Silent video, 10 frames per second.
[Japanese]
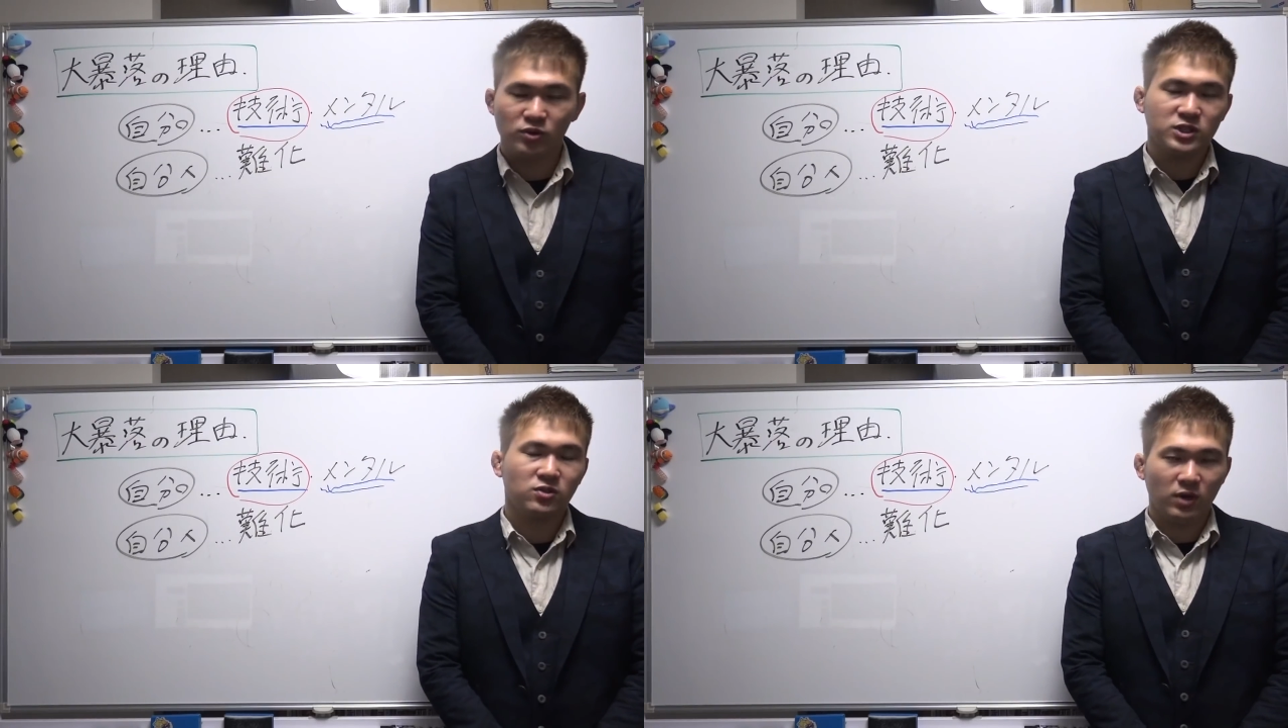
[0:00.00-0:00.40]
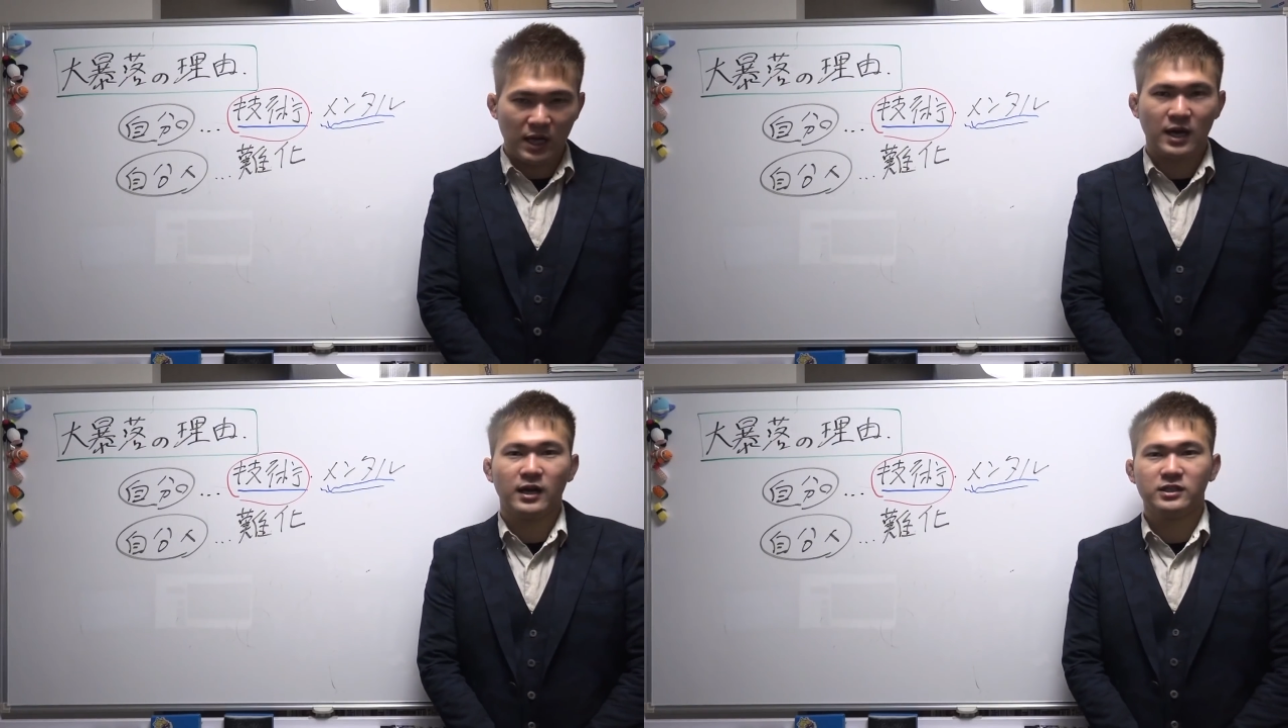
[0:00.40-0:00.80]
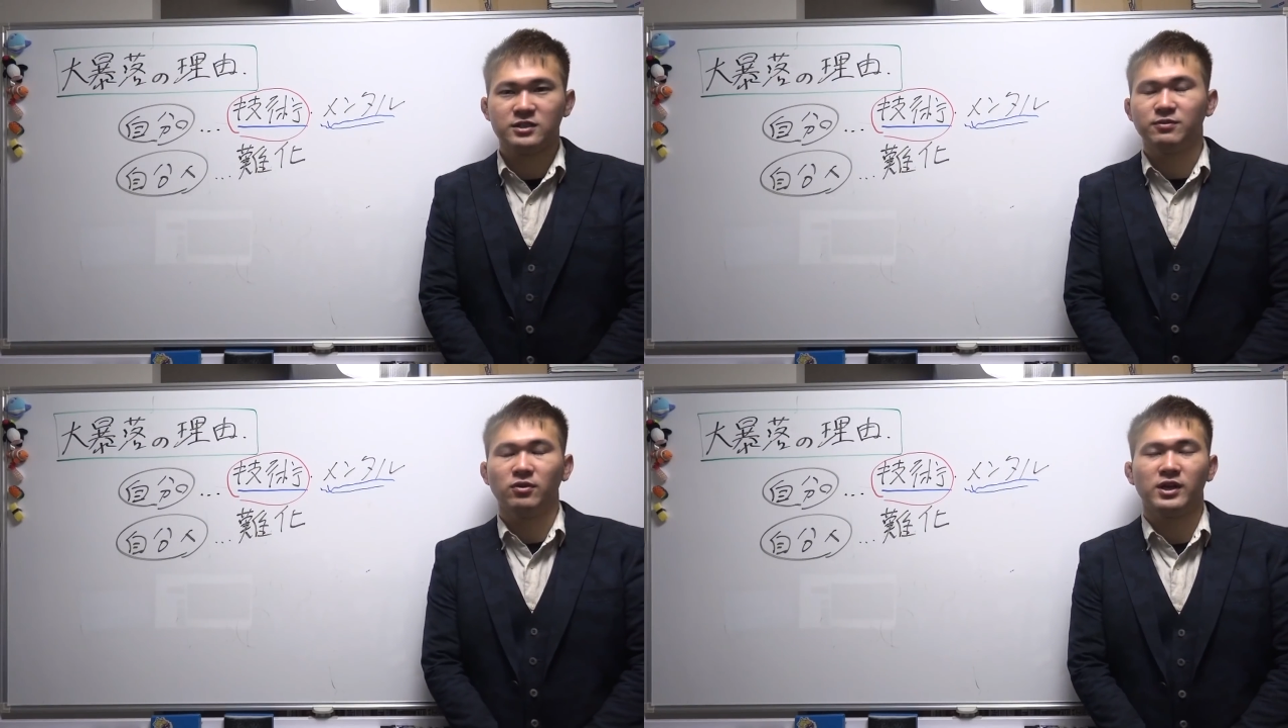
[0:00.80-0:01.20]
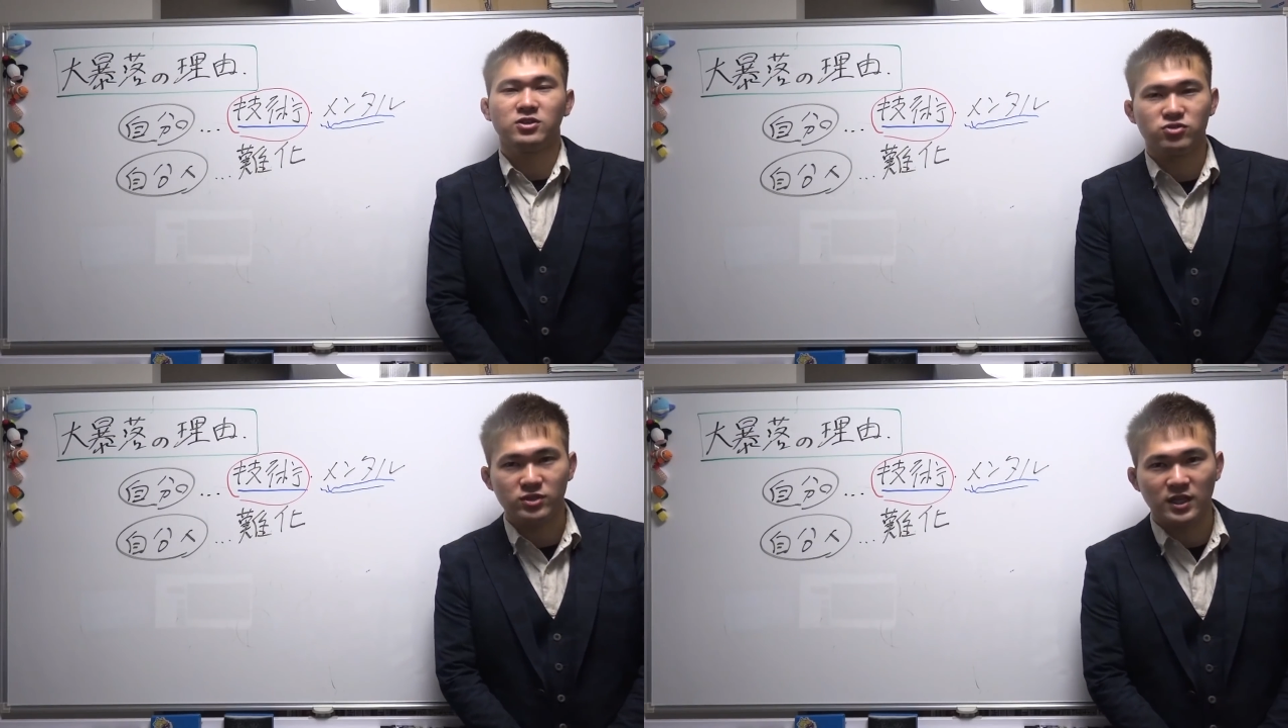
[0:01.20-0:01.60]
模試とか、自分の
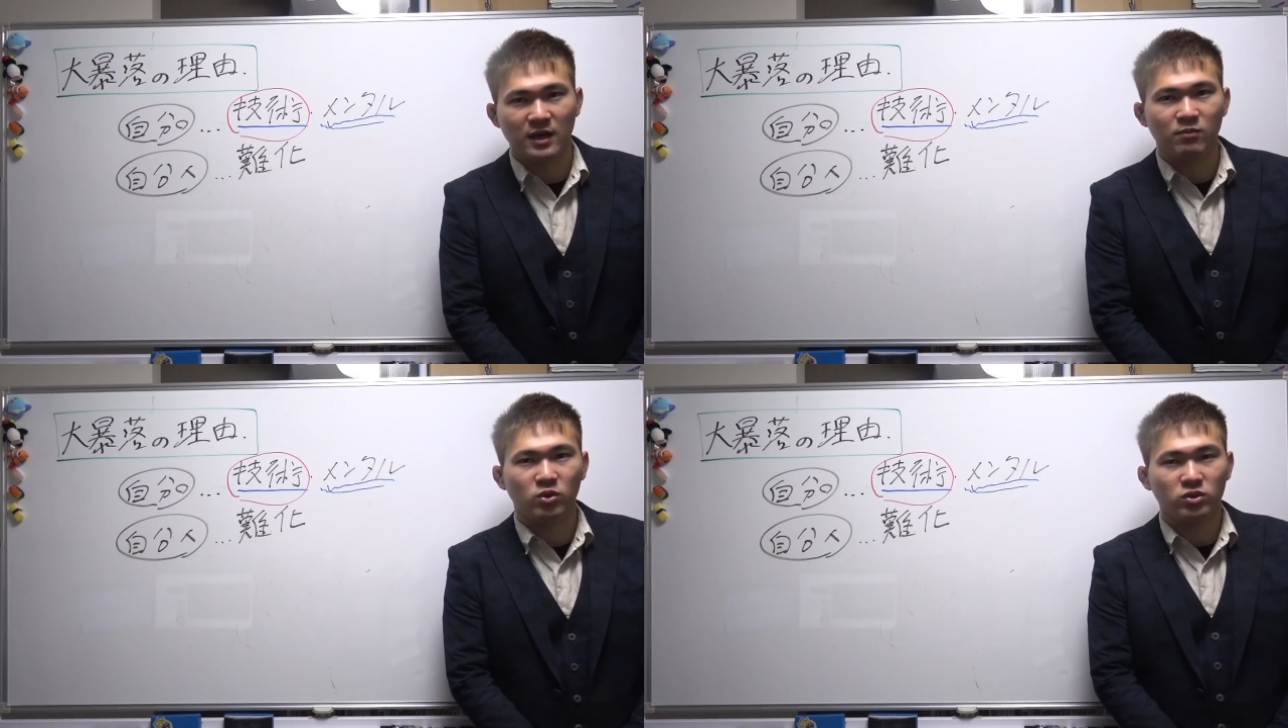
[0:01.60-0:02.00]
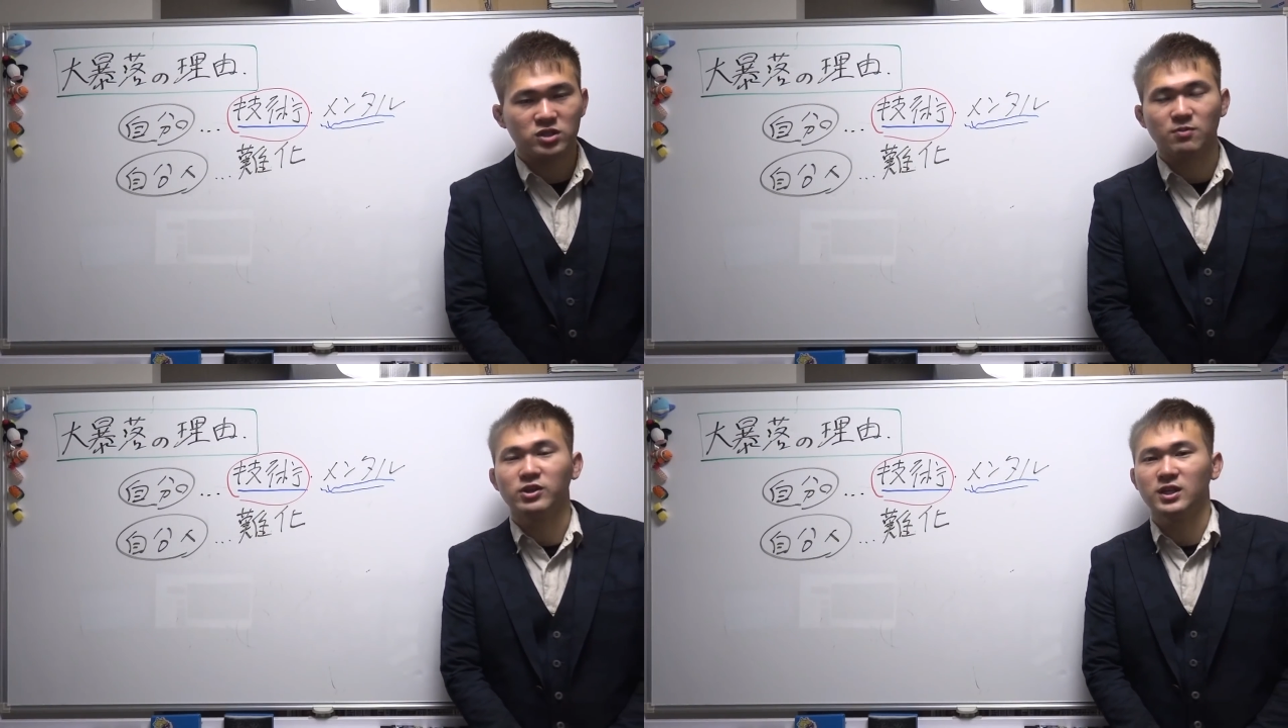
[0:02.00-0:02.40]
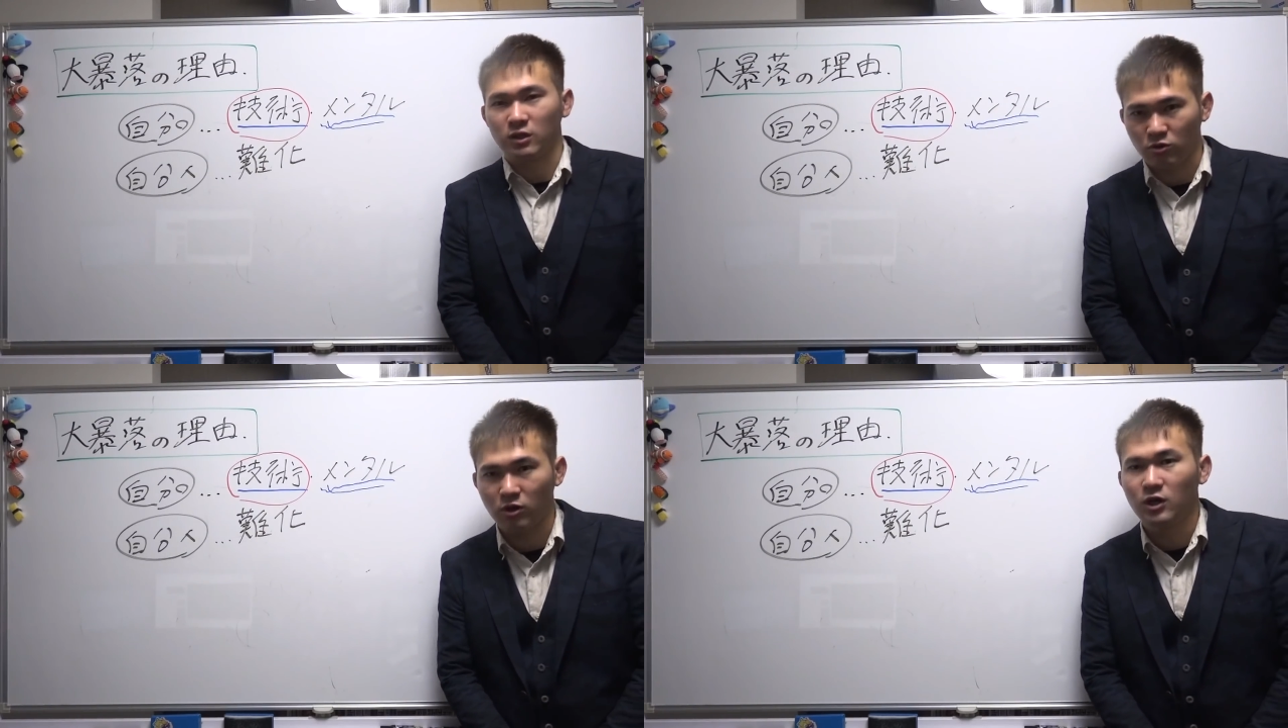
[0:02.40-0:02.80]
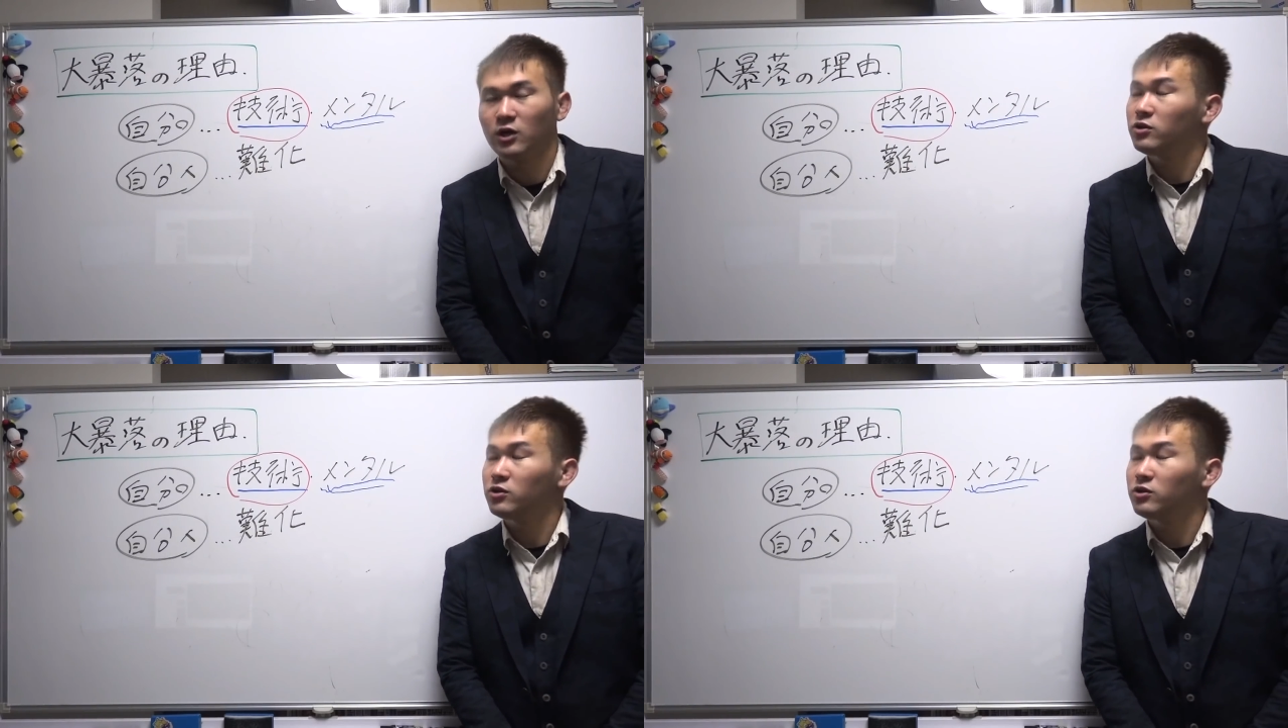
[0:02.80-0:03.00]
練習でなんぼ落としてもいいんだと